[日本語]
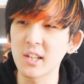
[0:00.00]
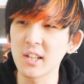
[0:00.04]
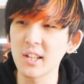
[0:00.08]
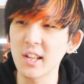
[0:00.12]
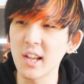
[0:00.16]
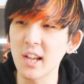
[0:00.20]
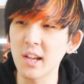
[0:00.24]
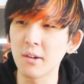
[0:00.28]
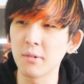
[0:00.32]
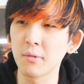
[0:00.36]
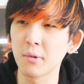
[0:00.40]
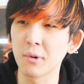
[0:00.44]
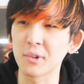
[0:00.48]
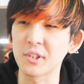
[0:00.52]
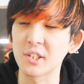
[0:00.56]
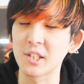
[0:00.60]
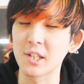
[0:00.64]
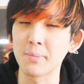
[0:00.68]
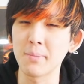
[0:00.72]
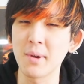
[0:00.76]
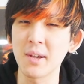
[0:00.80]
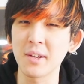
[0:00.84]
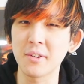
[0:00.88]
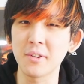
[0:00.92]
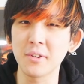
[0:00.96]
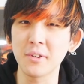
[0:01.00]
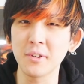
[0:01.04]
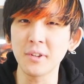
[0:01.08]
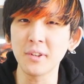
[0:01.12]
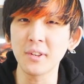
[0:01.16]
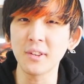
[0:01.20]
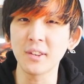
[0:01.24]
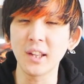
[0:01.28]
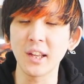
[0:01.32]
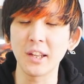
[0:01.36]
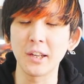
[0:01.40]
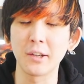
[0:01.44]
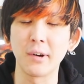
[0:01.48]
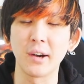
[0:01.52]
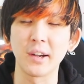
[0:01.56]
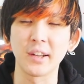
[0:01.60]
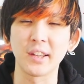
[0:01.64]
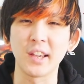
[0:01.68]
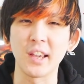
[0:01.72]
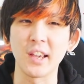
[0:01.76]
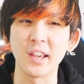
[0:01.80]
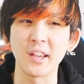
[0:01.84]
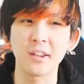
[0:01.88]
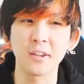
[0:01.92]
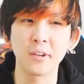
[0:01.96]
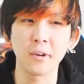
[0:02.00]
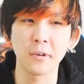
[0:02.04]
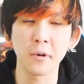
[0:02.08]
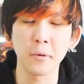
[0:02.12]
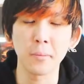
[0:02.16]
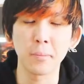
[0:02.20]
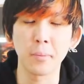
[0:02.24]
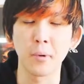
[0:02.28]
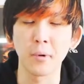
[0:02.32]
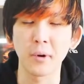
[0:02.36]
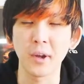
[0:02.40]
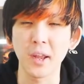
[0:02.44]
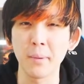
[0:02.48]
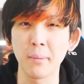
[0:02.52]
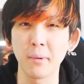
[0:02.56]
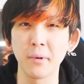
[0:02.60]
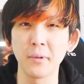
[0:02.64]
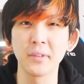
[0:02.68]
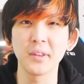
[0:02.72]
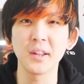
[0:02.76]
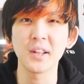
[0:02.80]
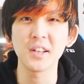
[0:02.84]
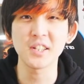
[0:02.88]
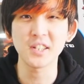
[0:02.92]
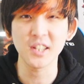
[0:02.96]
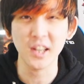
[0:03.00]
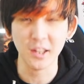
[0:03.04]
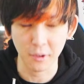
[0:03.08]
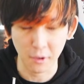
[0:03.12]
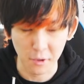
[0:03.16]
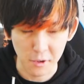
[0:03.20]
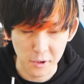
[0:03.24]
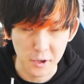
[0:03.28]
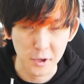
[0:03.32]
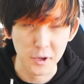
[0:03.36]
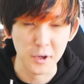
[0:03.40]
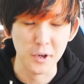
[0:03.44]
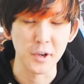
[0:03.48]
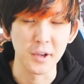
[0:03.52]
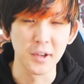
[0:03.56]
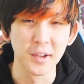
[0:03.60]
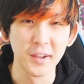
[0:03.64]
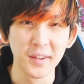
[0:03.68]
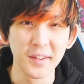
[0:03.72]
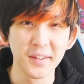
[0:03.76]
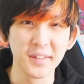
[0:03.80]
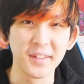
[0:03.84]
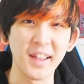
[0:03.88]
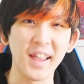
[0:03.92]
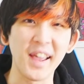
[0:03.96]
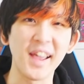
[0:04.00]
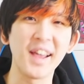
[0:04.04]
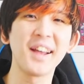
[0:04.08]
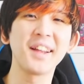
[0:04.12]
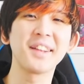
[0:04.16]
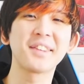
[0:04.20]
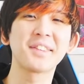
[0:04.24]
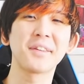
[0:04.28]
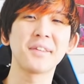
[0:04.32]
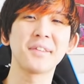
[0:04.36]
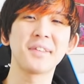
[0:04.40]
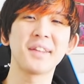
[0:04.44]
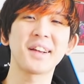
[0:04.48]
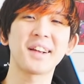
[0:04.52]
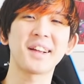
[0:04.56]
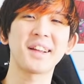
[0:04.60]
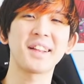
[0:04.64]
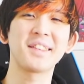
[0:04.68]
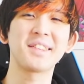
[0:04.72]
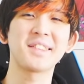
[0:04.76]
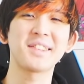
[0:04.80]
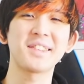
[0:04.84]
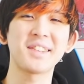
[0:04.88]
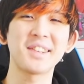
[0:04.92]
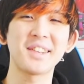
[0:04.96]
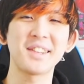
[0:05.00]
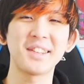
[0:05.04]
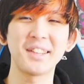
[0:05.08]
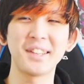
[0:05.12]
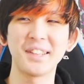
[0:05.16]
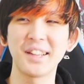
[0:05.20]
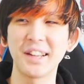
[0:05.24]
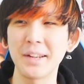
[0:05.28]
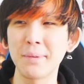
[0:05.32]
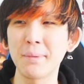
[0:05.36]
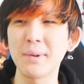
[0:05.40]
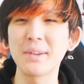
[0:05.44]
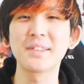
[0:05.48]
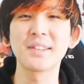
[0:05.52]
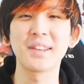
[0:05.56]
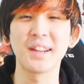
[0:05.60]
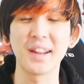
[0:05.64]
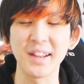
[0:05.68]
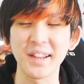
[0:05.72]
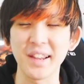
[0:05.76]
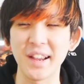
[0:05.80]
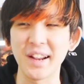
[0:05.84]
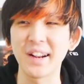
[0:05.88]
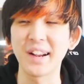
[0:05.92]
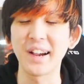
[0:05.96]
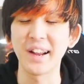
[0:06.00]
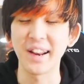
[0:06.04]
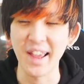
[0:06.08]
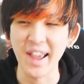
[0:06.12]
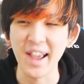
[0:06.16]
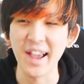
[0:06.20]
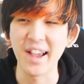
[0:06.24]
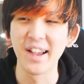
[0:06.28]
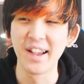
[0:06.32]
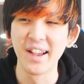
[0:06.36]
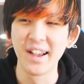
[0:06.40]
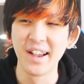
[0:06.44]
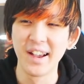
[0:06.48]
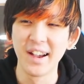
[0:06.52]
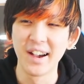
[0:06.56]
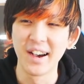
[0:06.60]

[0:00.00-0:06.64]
ねんを締めくくったのは結局ポケモンでしたという、えー、そんな感じになりましたね、結果ね。